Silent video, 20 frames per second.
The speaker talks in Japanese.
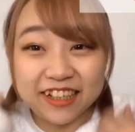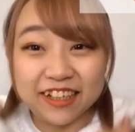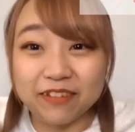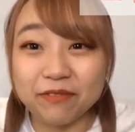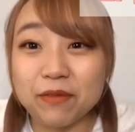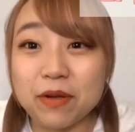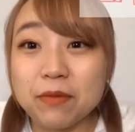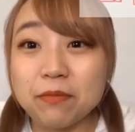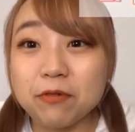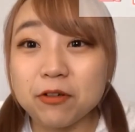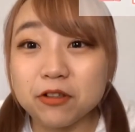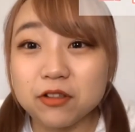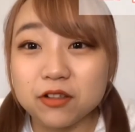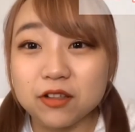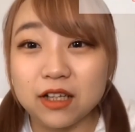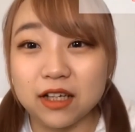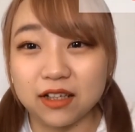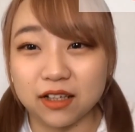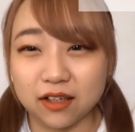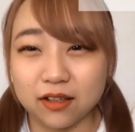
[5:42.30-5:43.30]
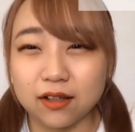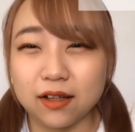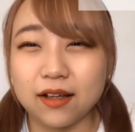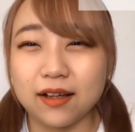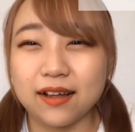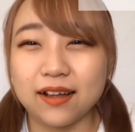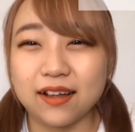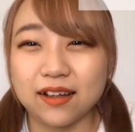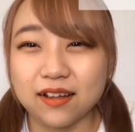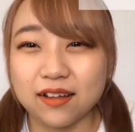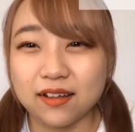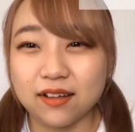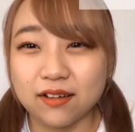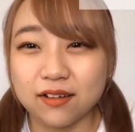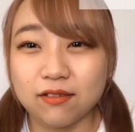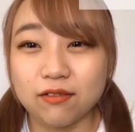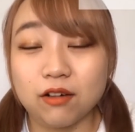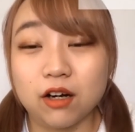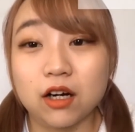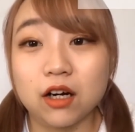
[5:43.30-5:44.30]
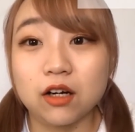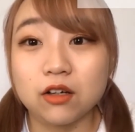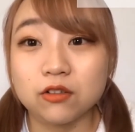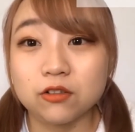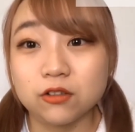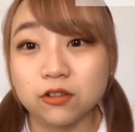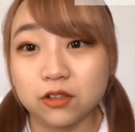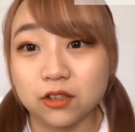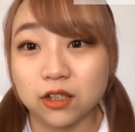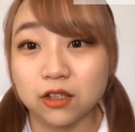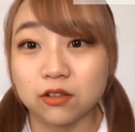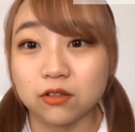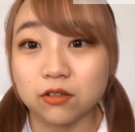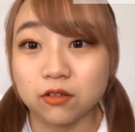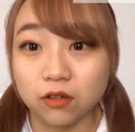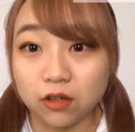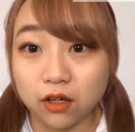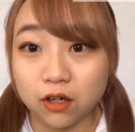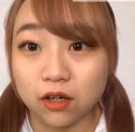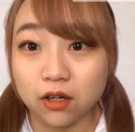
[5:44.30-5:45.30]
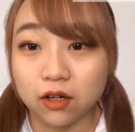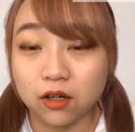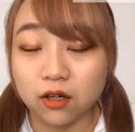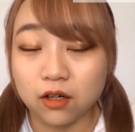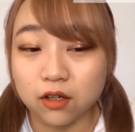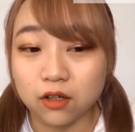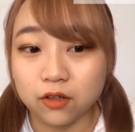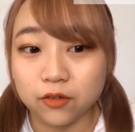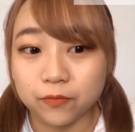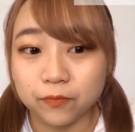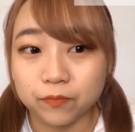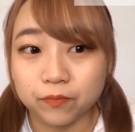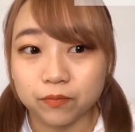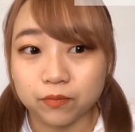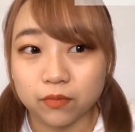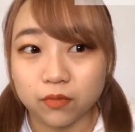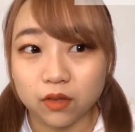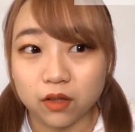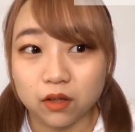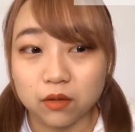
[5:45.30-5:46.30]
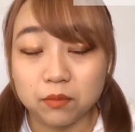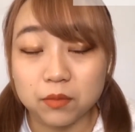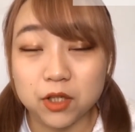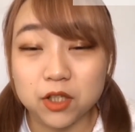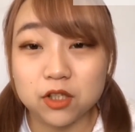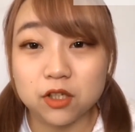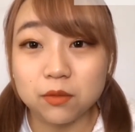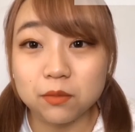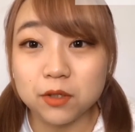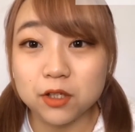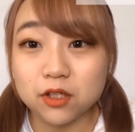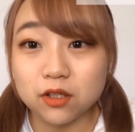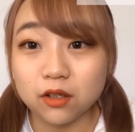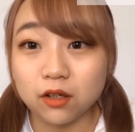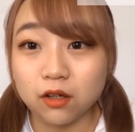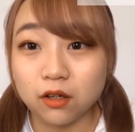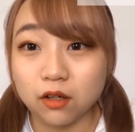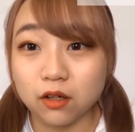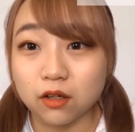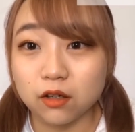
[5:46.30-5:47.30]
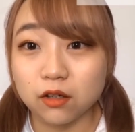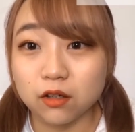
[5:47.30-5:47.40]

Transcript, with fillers: 目元だけで笑うっていうのがめちゃめちゃ